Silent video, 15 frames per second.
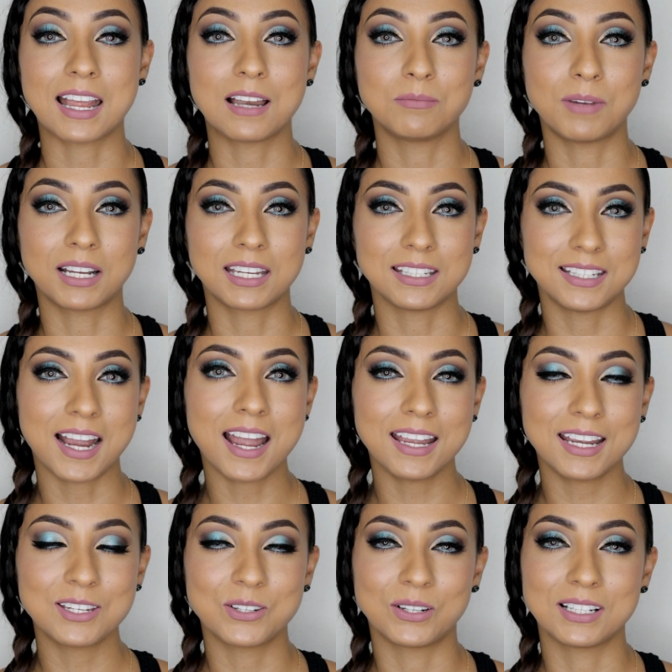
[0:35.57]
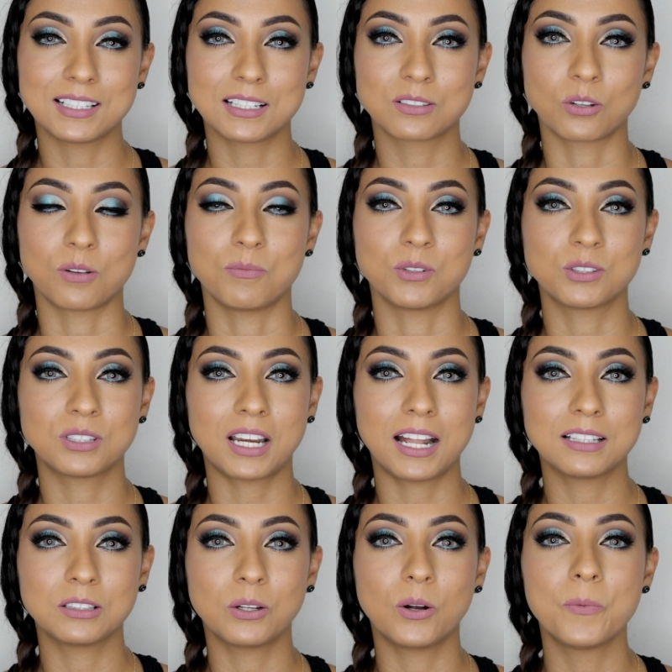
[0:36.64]
el maquillaje que yo les estoy
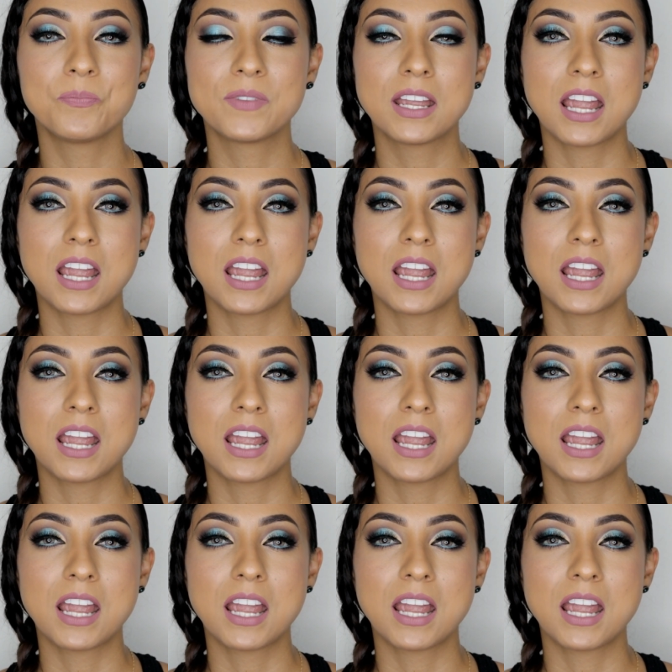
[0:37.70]
mostrando.